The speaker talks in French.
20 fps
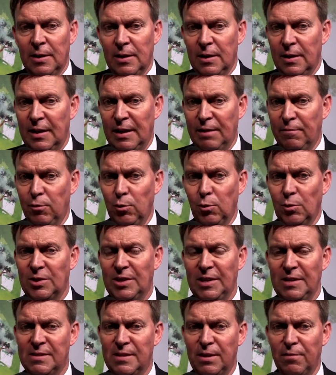La, la
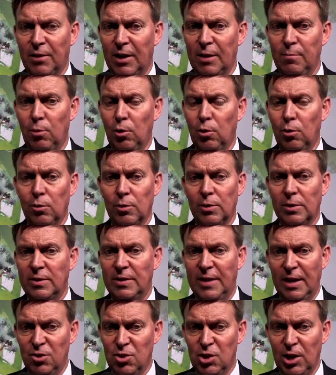volonté, c'est vraiment
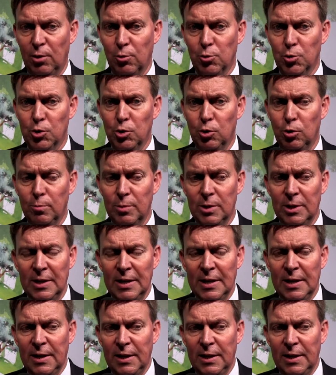d'agir ensemble.